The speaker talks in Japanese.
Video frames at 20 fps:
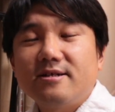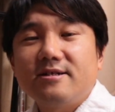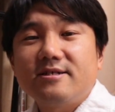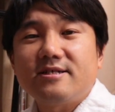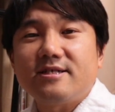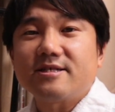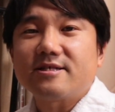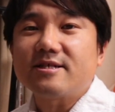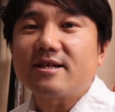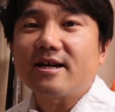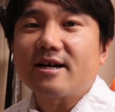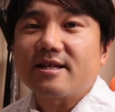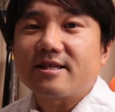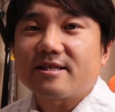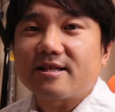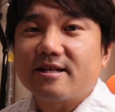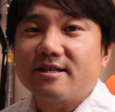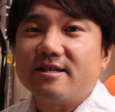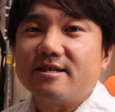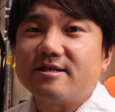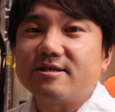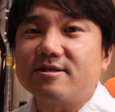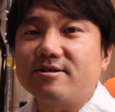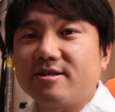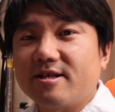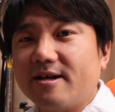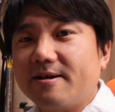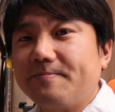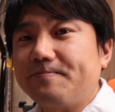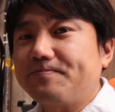しづらかったんですよ
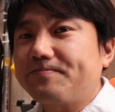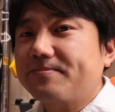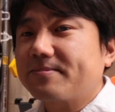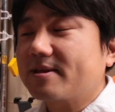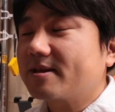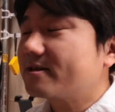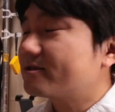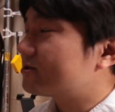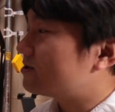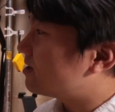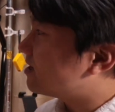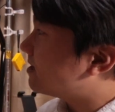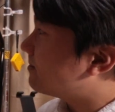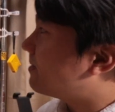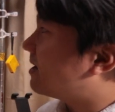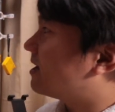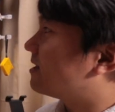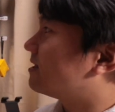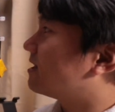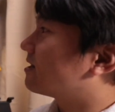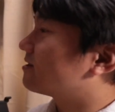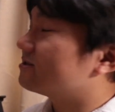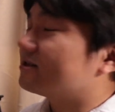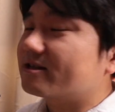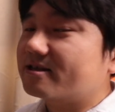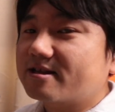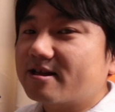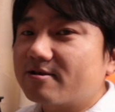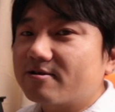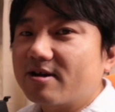ね。それがまあなく
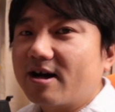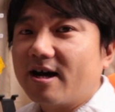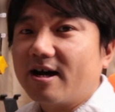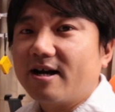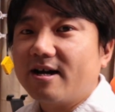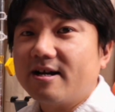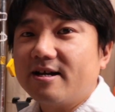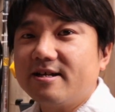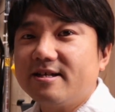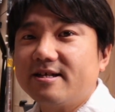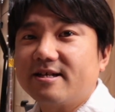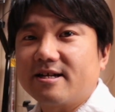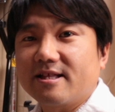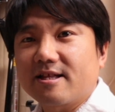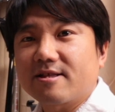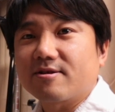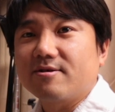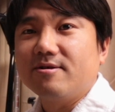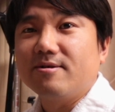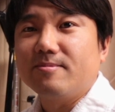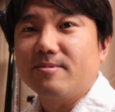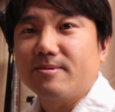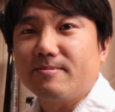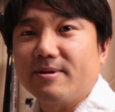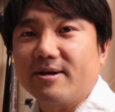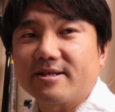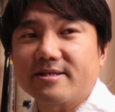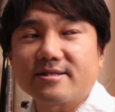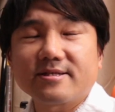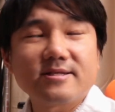なったのがいいかなと思い
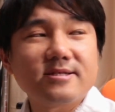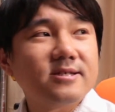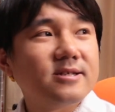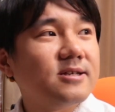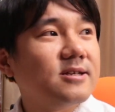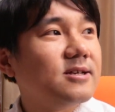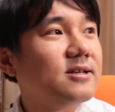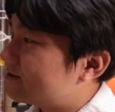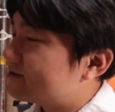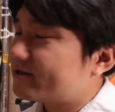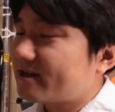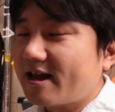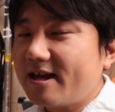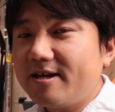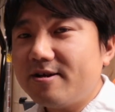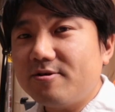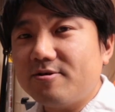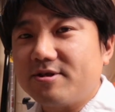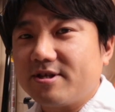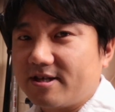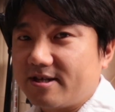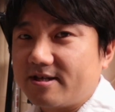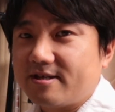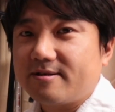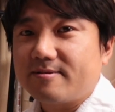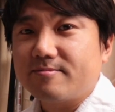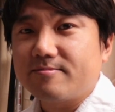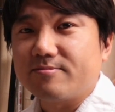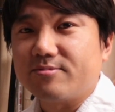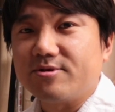ます。最後に
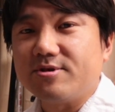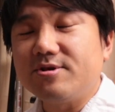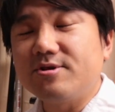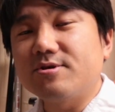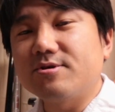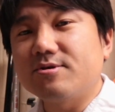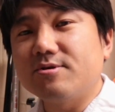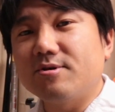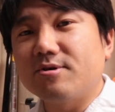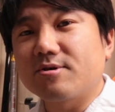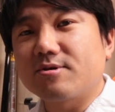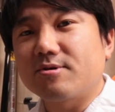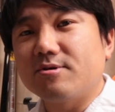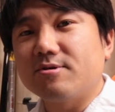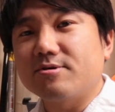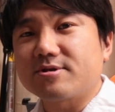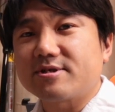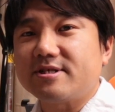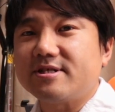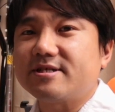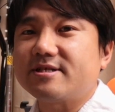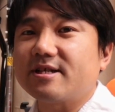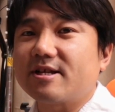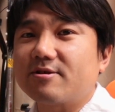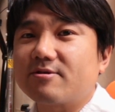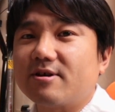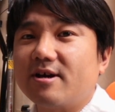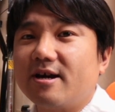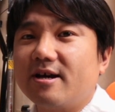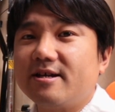Vlog を更新した
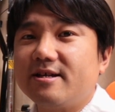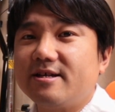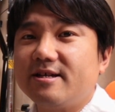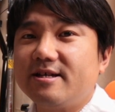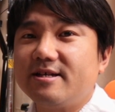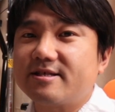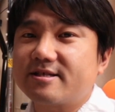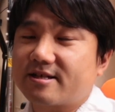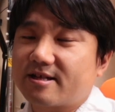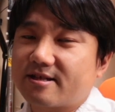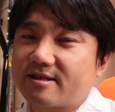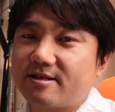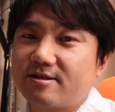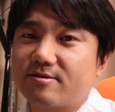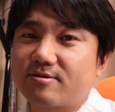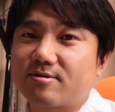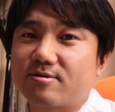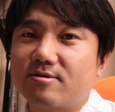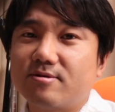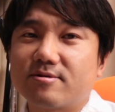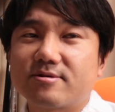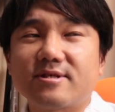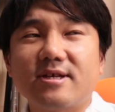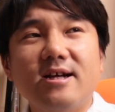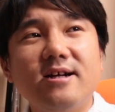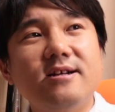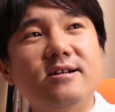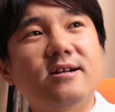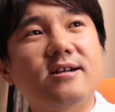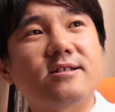のがいつかっていうと
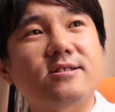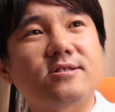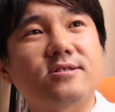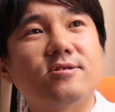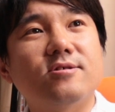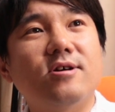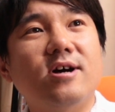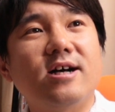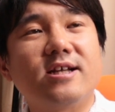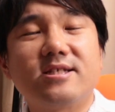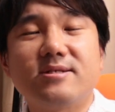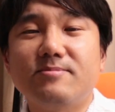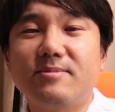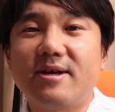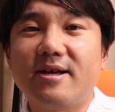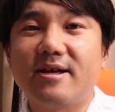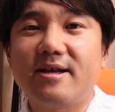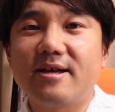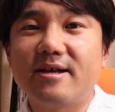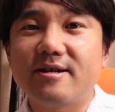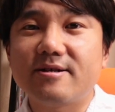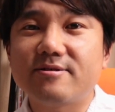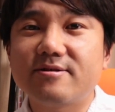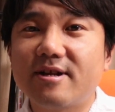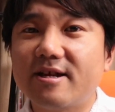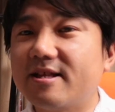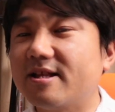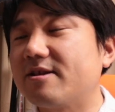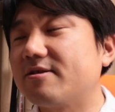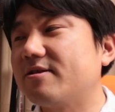3月の初めぐ
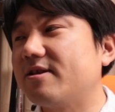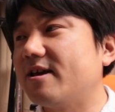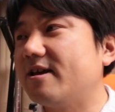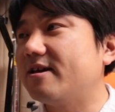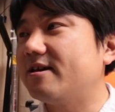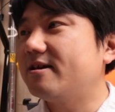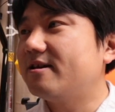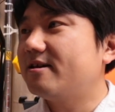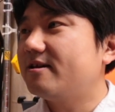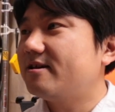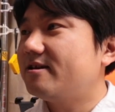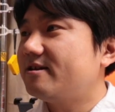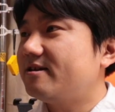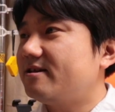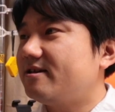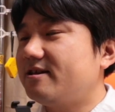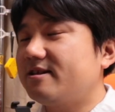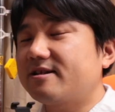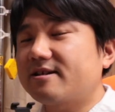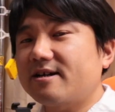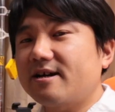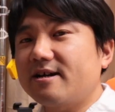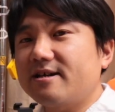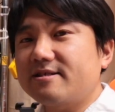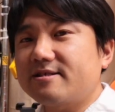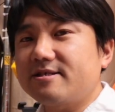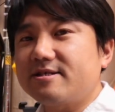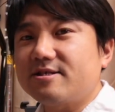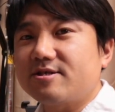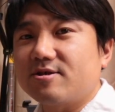らいなので1ヶ
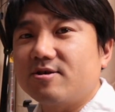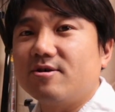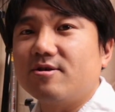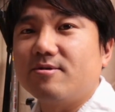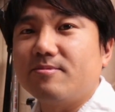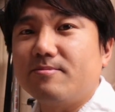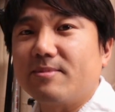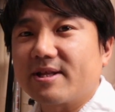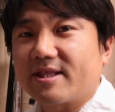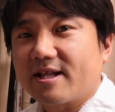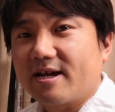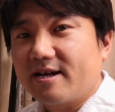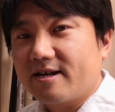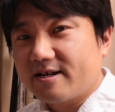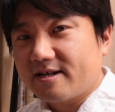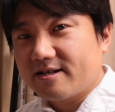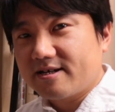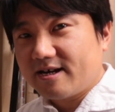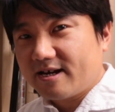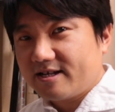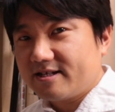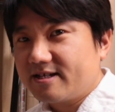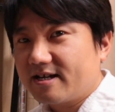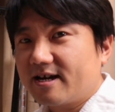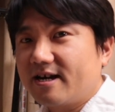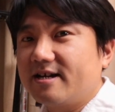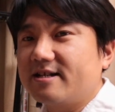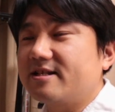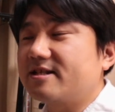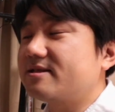月以上また間が
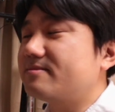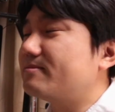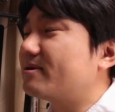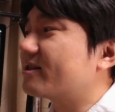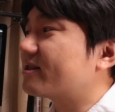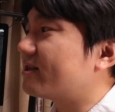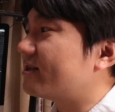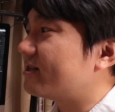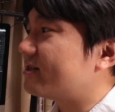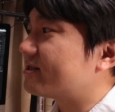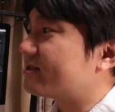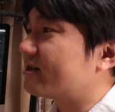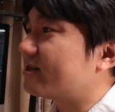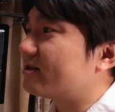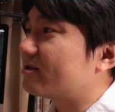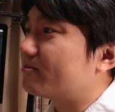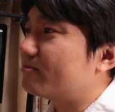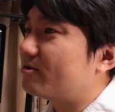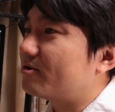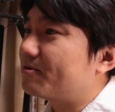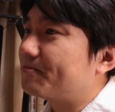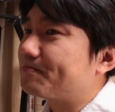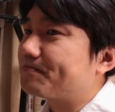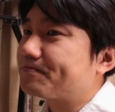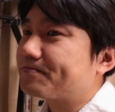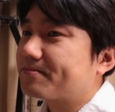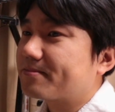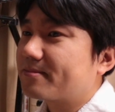空いてしまったんですけれども